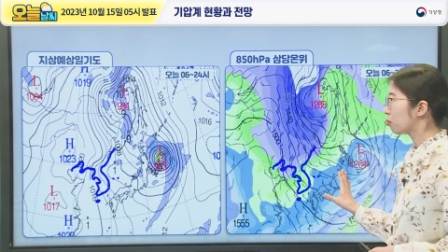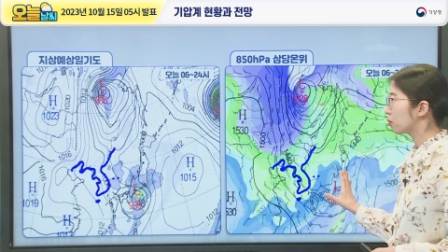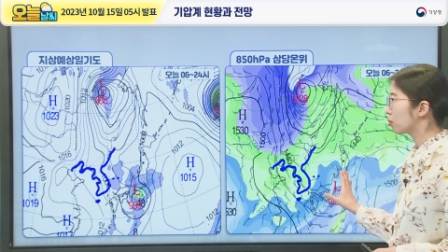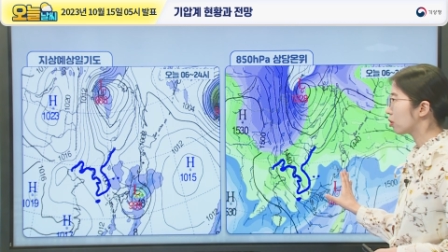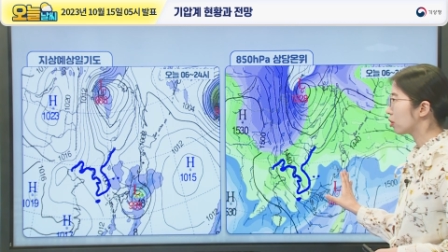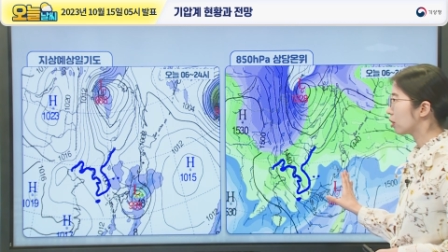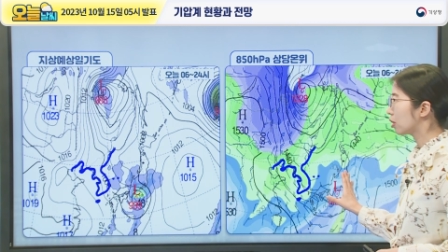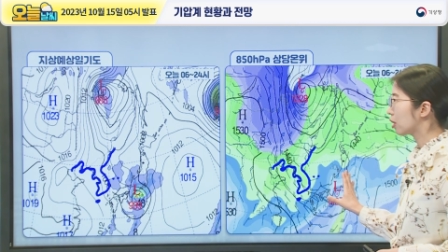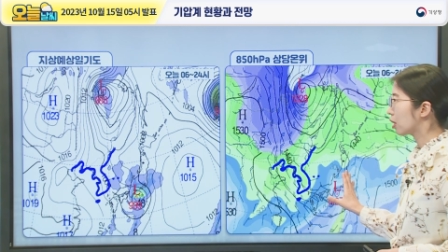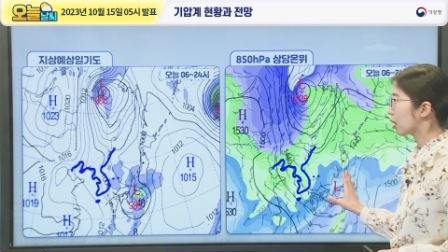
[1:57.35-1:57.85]

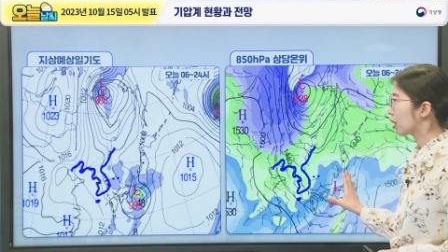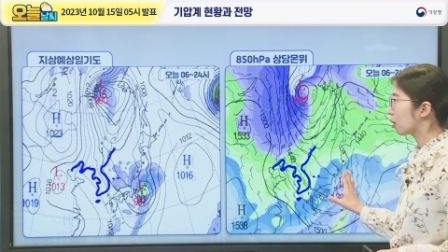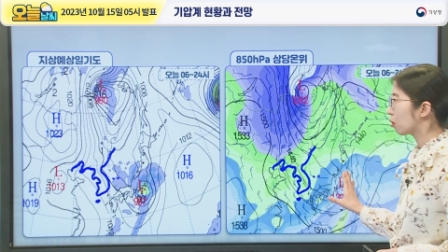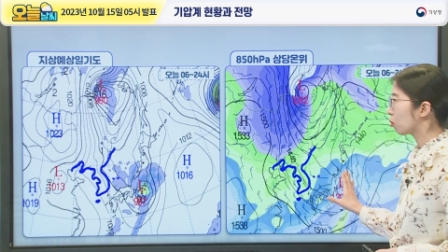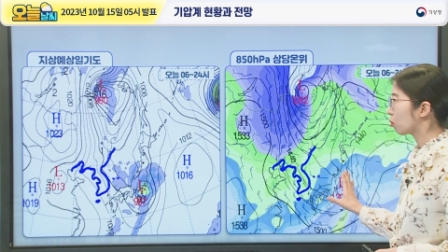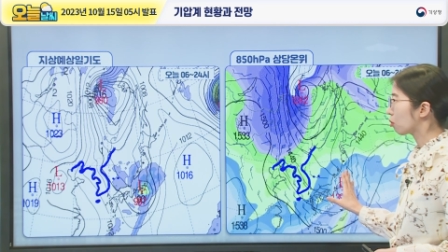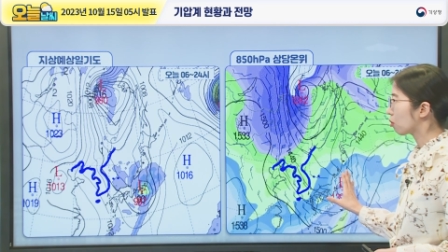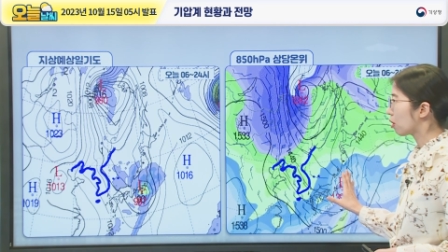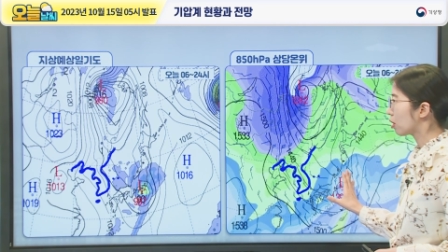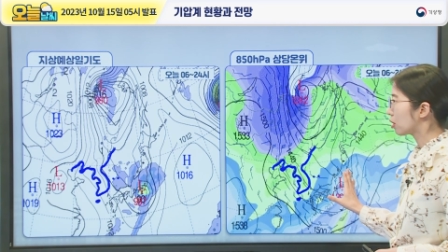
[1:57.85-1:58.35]
부근의
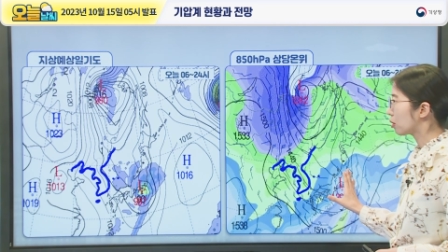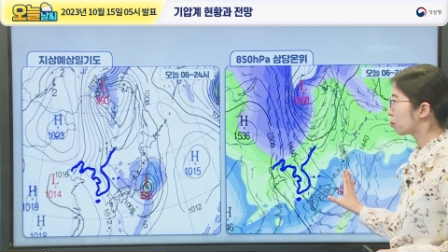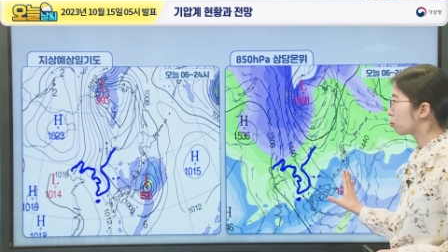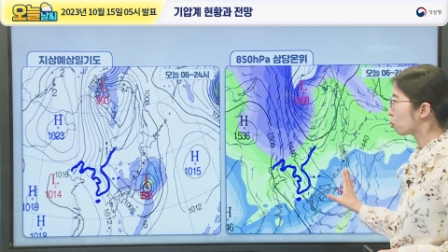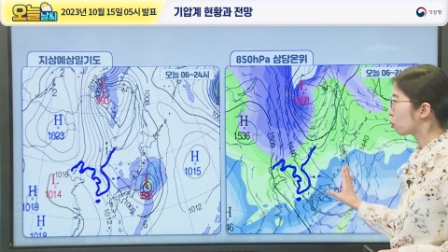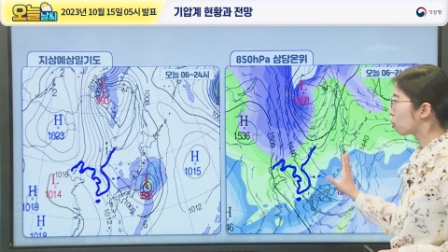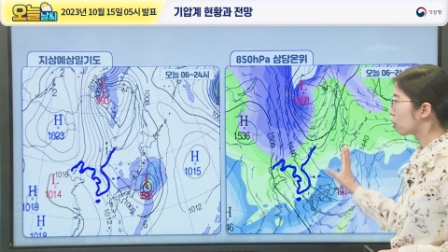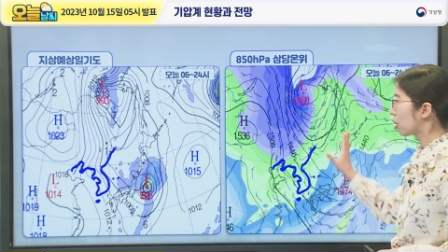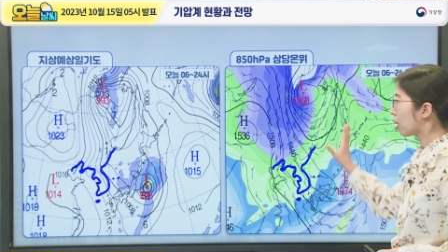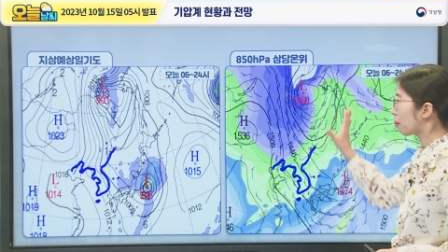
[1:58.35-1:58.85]
기온과
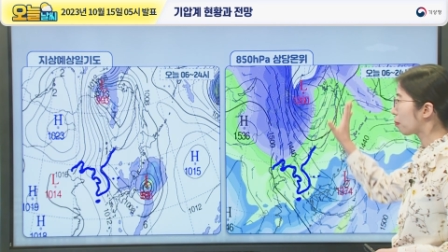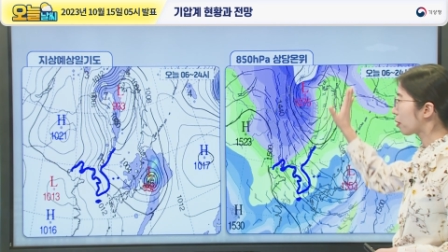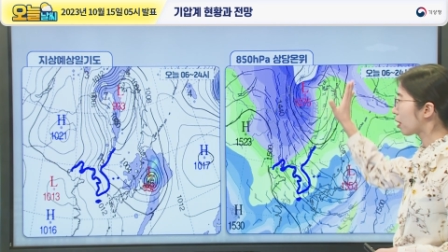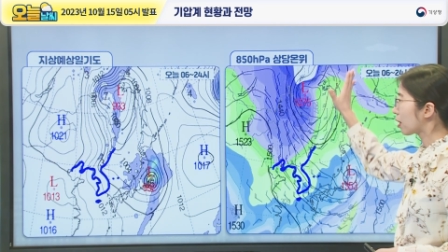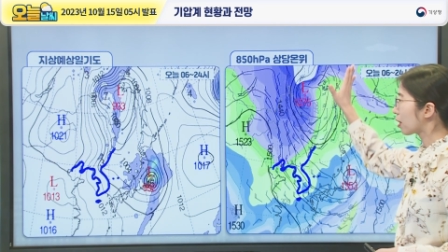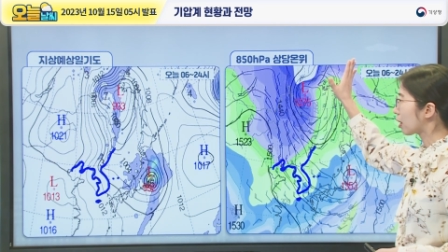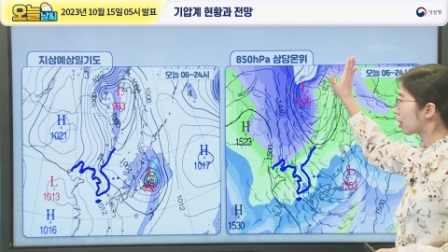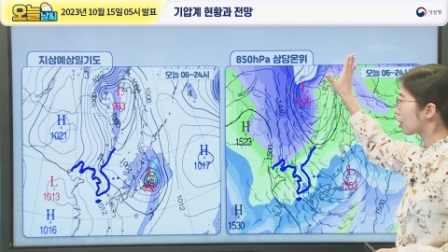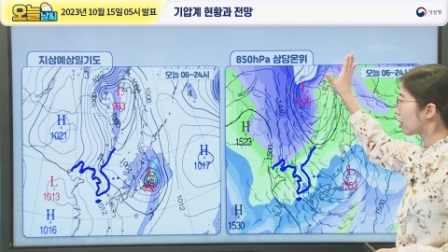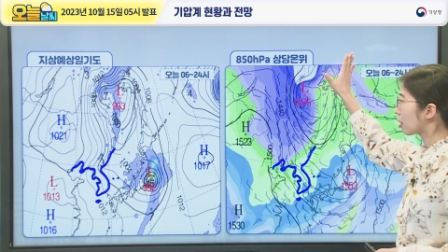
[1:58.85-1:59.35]
습도를 함께
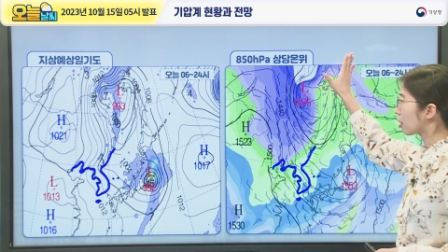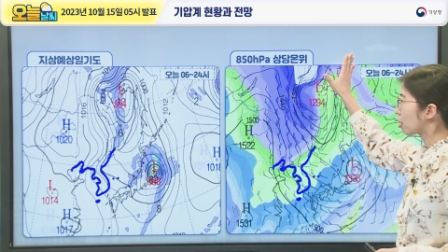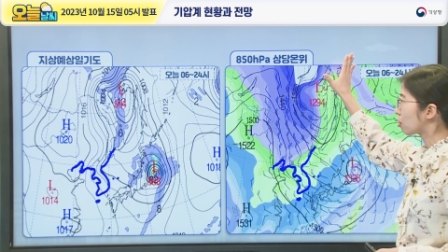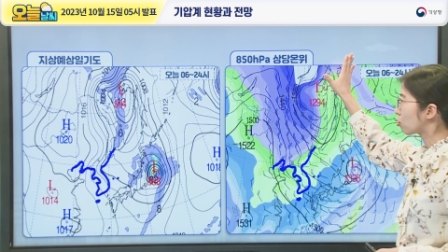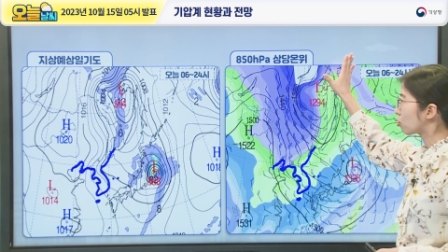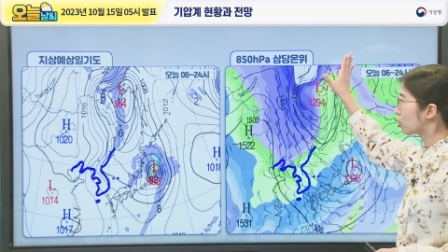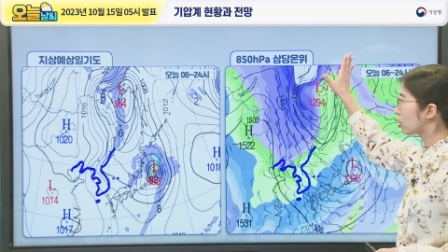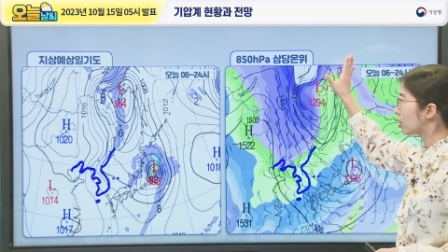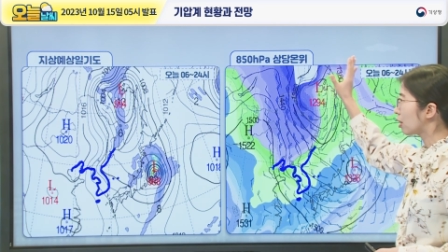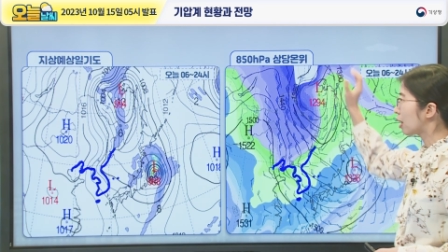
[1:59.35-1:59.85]

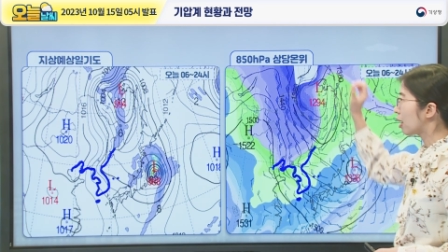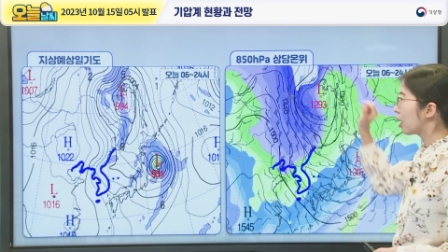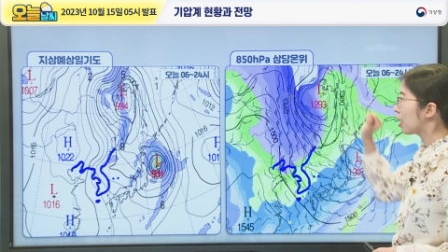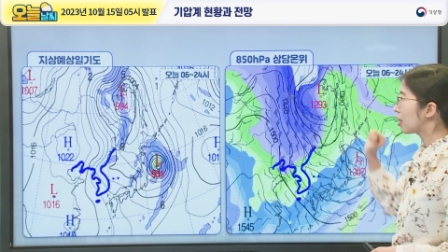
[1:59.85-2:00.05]
나타내주는